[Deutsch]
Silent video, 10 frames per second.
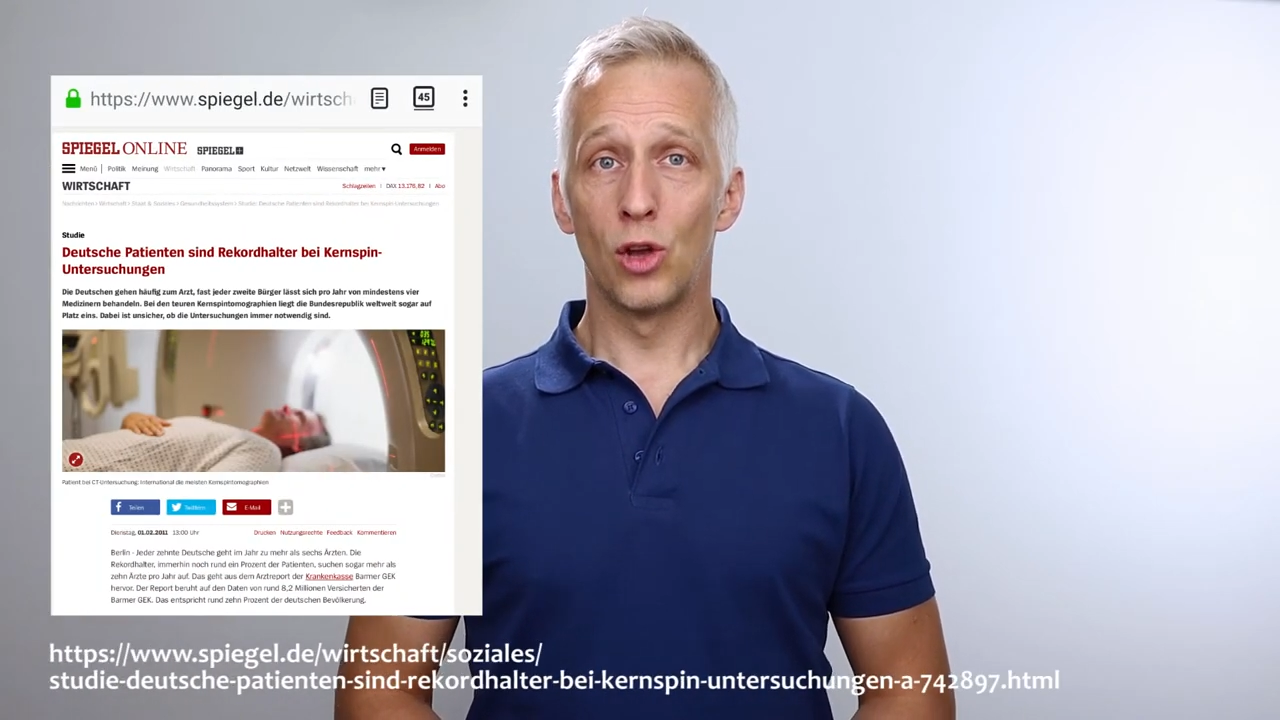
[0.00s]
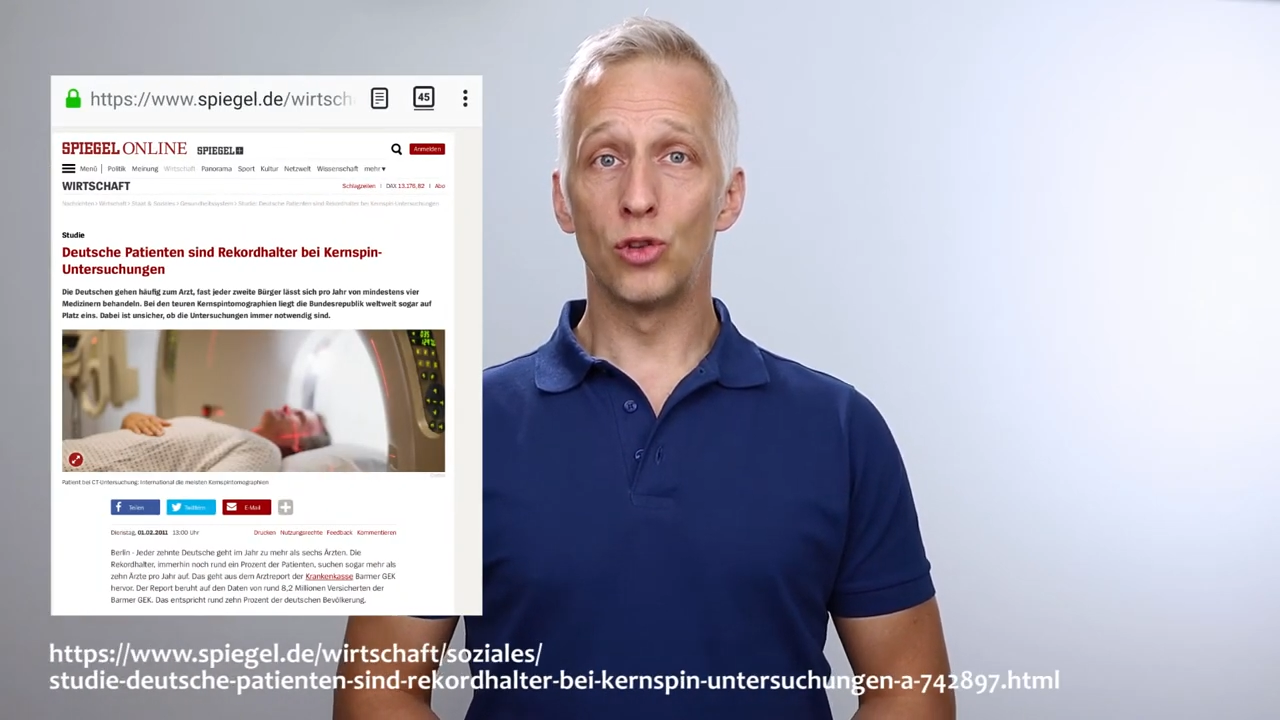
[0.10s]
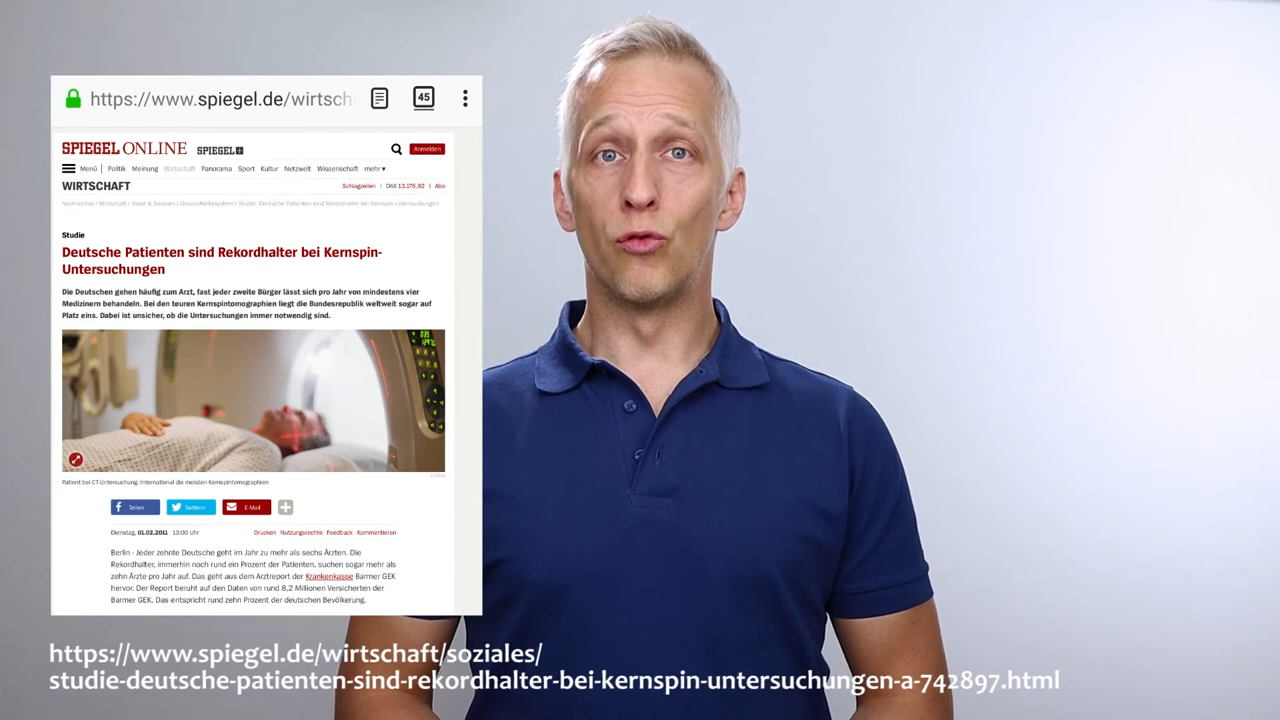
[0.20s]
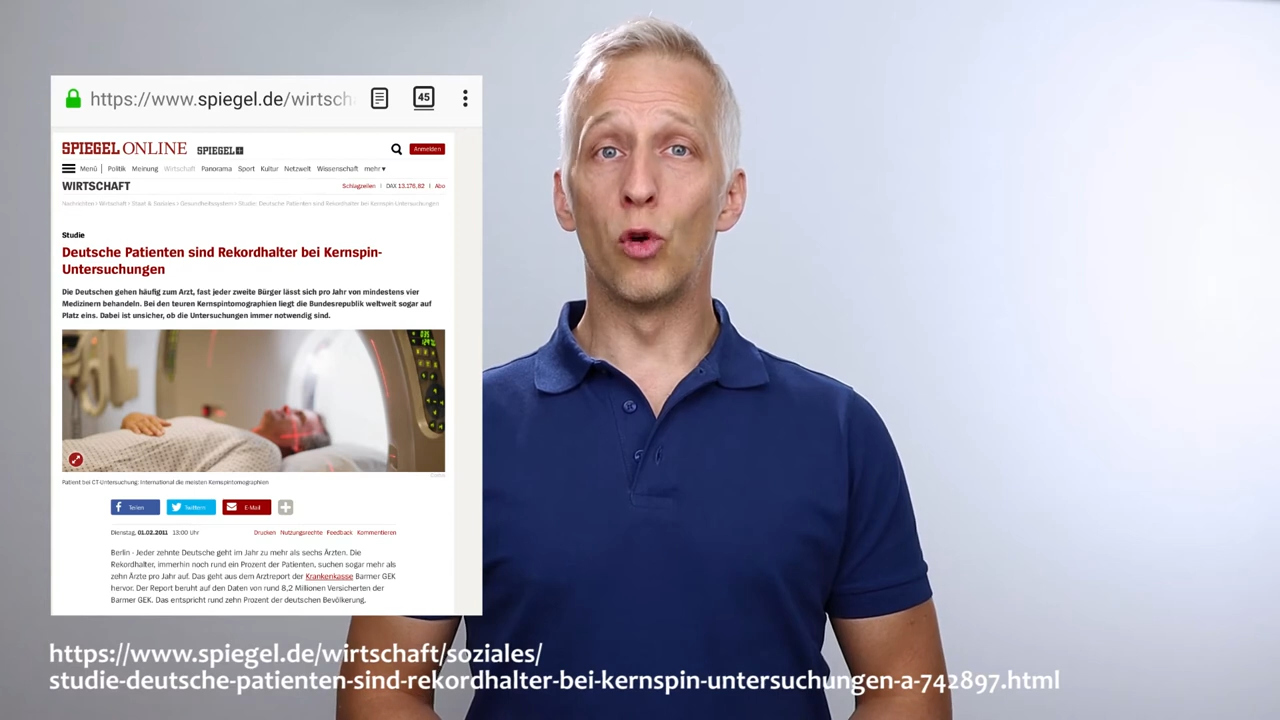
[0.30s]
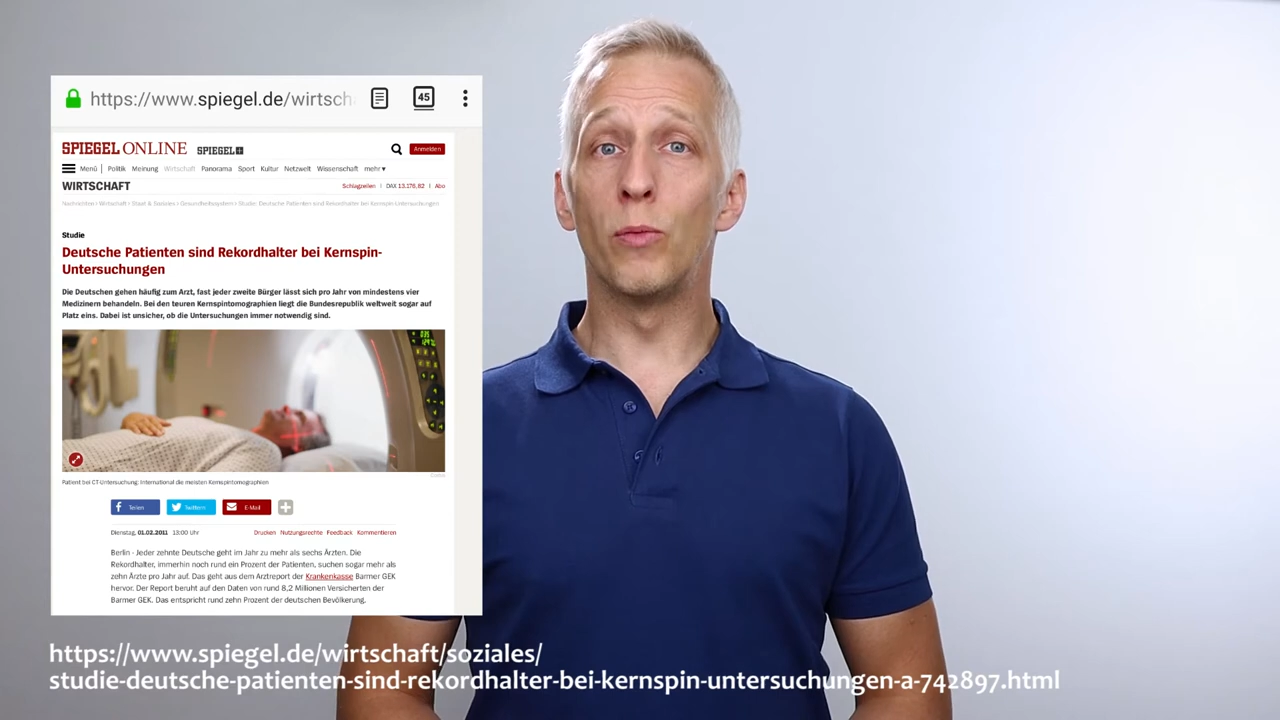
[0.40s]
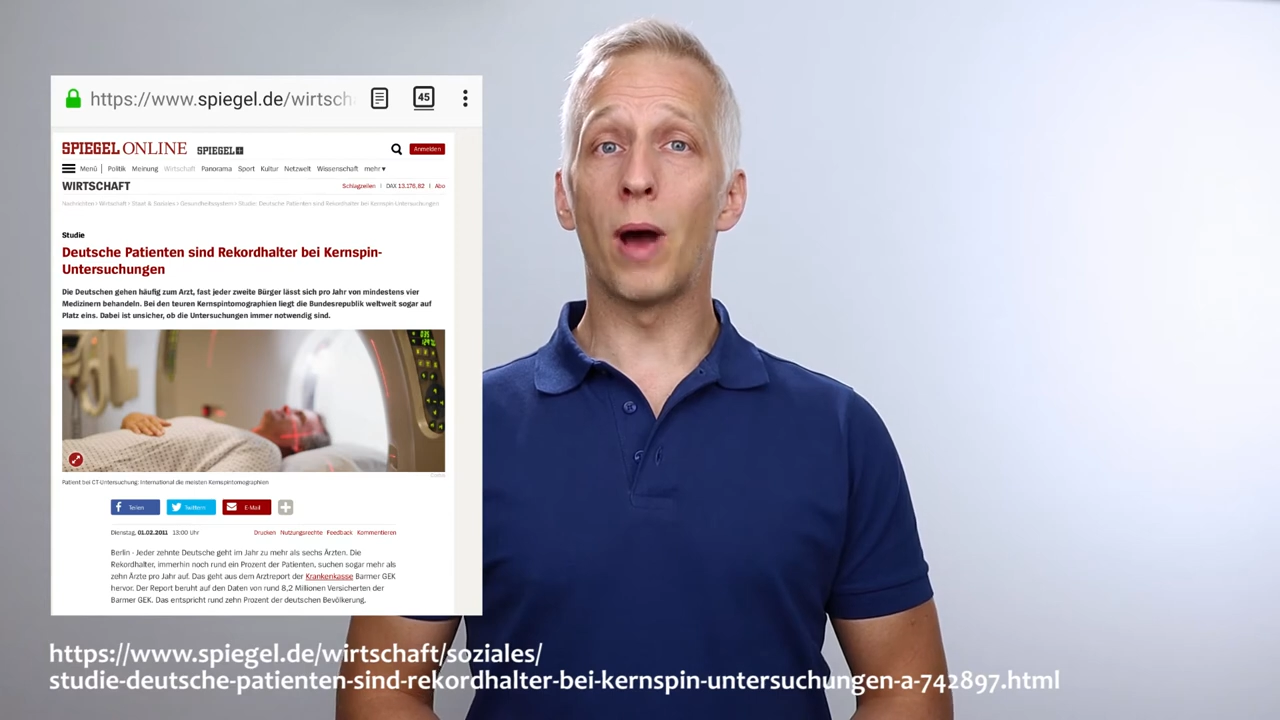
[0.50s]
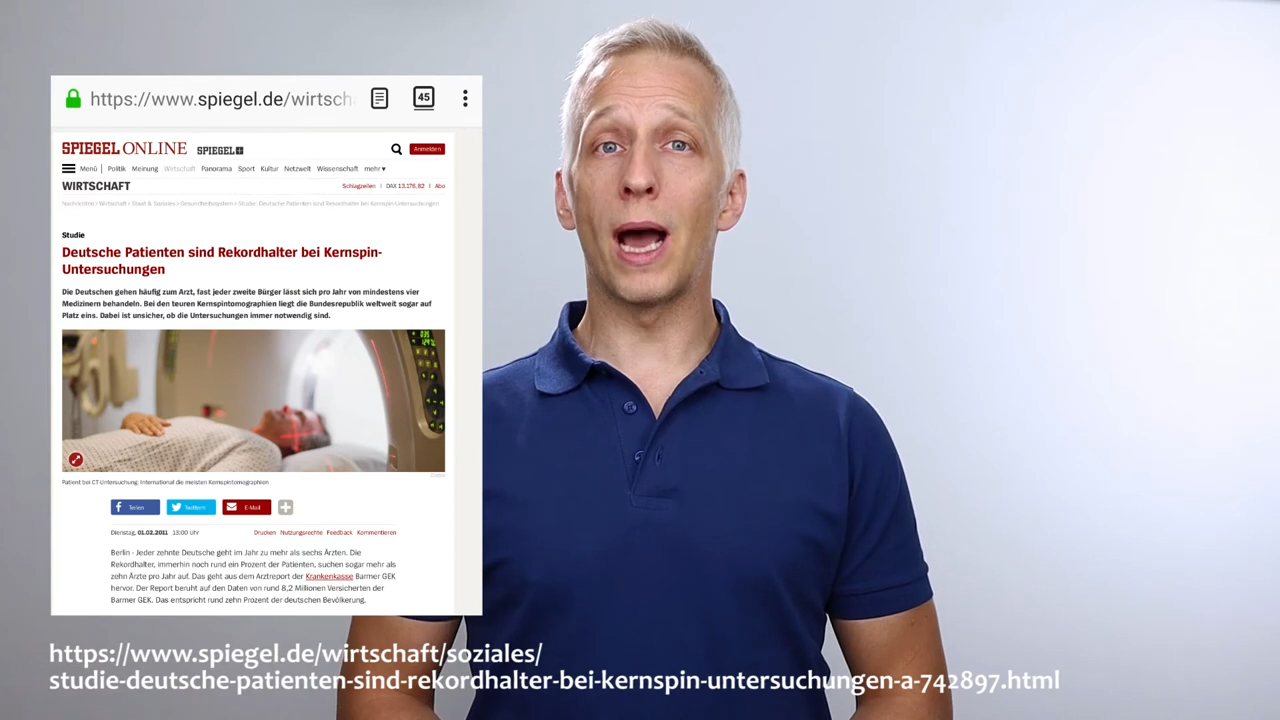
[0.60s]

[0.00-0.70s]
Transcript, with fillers: So wurden